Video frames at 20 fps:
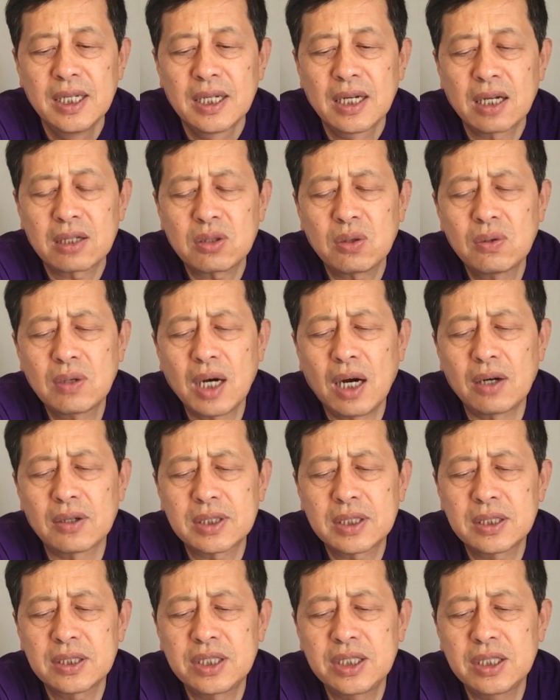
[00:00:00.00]
啊，通告
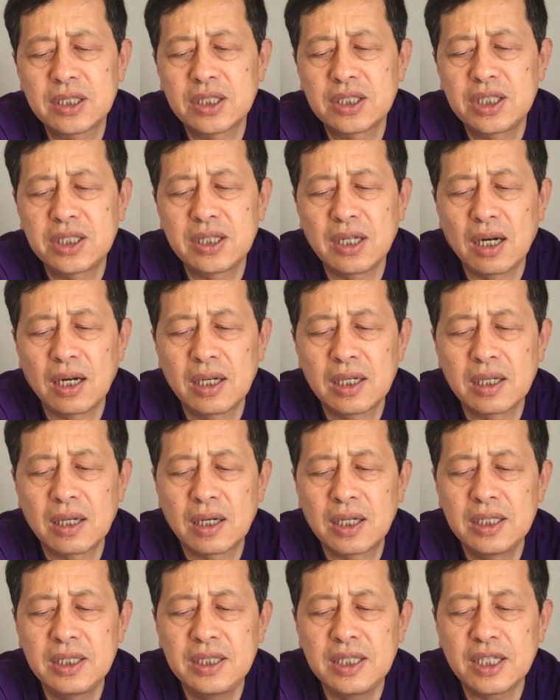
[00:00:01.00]
自即日起，二零
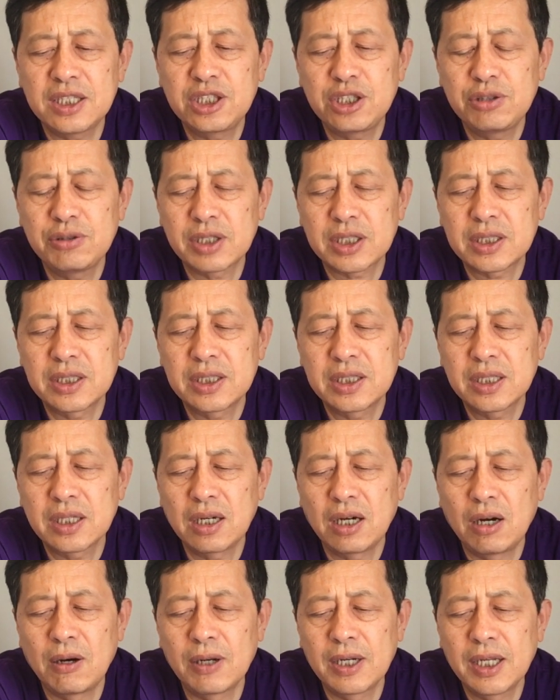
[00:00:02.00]
二一年七月十七
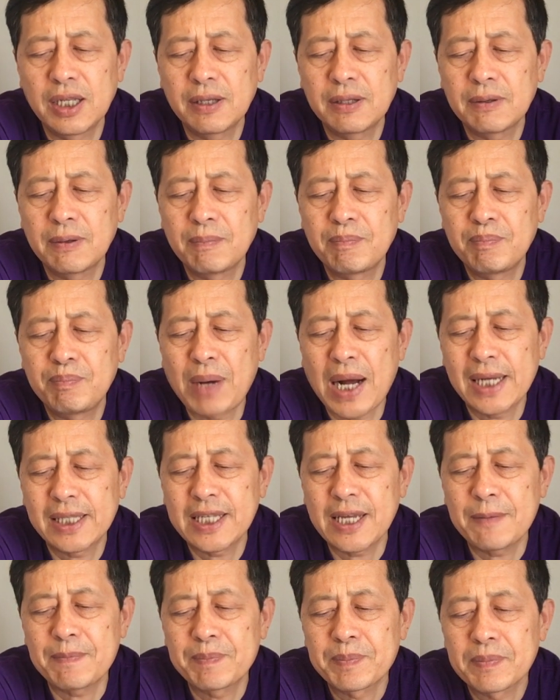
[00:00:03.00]
号零八
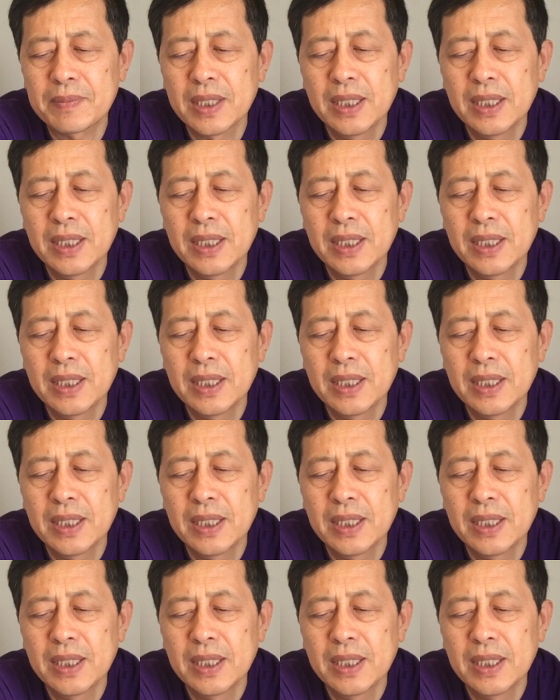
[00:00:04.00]
点